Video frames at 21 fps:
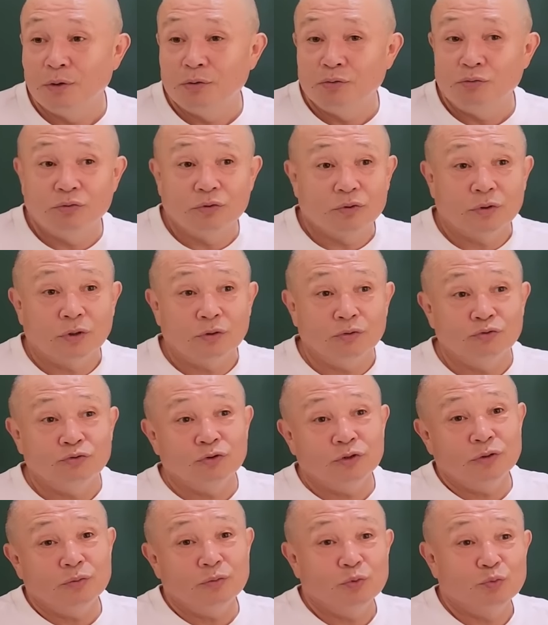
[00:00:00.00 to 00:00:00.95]
우리 선호
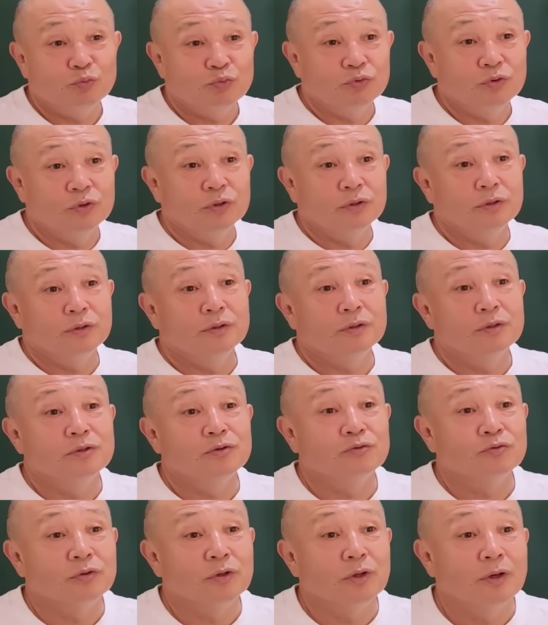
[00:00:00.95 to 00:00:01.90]
스님이
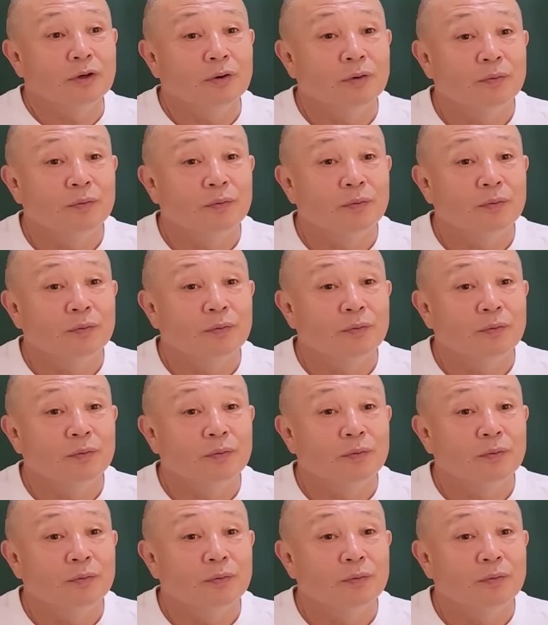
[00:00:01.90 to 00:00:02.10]
무진물주데저